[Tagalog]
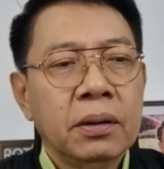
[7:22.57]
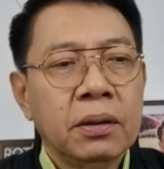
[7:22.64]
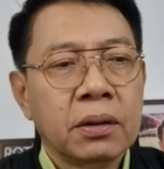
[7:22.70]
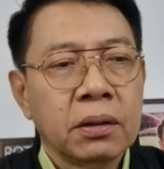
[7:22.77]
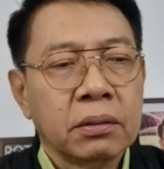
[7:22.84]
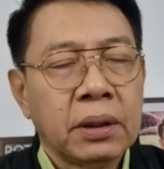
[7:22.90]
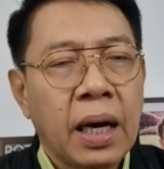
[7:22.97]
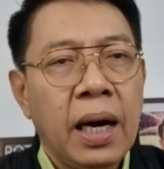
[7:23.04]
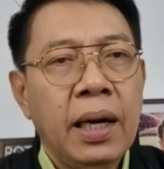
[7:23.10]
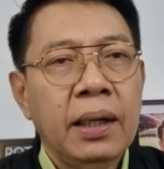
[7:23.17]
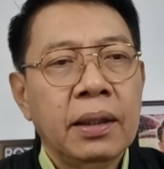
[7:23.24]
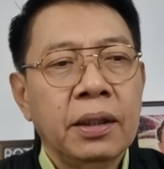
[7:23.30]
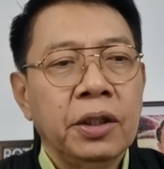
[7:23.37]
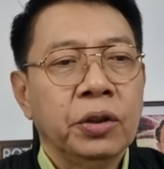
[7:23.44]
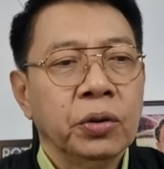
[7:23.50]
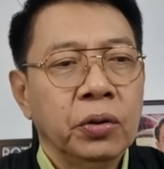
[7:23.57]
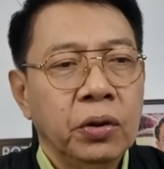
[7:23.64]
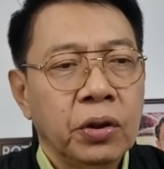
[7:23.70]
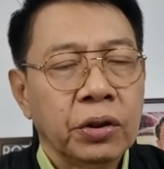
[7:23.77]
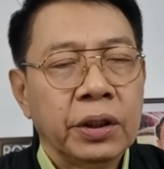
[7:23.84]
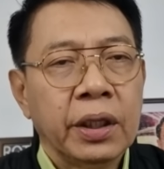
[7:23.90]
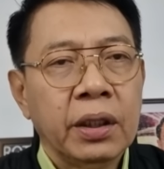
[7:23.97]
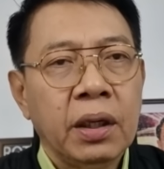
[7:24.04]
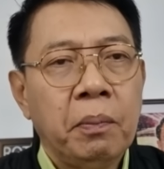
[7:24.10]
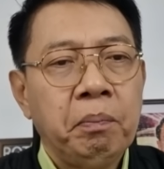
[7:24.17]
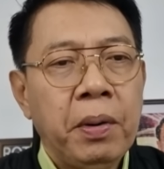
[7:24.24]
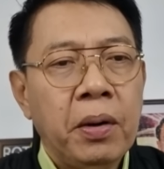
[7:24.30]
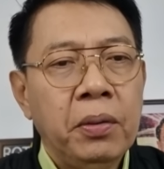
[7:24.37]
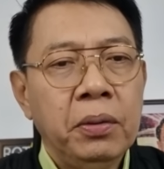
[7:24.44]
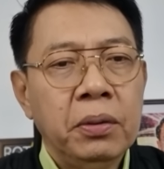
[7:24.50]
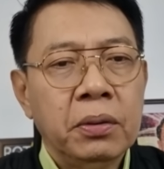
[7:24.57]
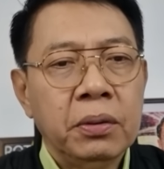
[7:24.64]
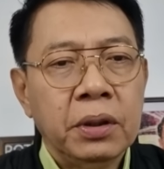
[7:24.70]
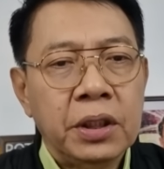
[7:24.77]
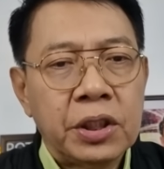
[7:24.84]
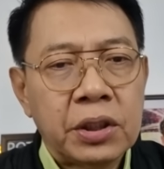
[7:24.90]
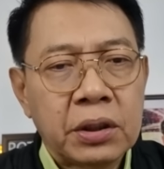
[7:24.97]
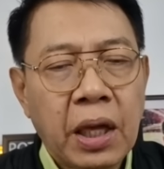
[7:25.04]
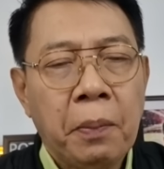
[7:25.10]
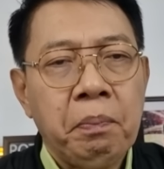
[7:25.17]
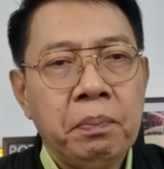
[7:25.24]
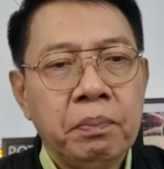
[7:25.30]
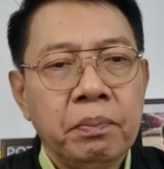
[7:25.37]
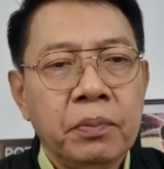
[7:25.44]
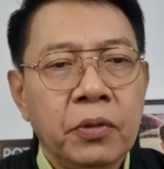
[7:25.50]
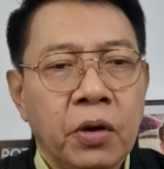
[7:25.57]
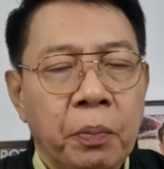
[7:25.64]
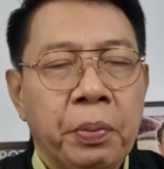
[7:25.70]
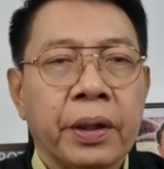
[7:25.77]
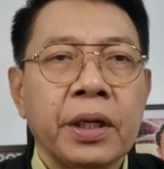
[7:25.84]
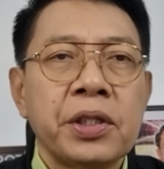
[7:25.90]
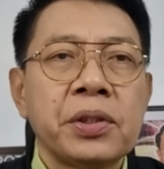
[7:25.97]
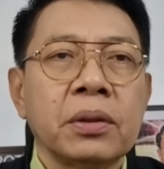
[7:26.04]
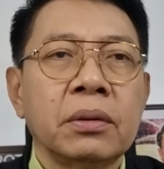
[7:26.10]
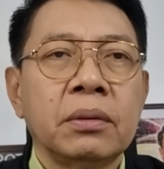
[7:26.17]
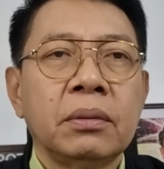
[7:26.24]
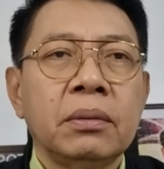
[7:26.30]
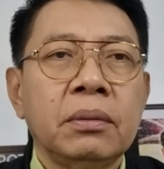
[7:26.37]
or daan itong order ng Pangulong Stop Operation.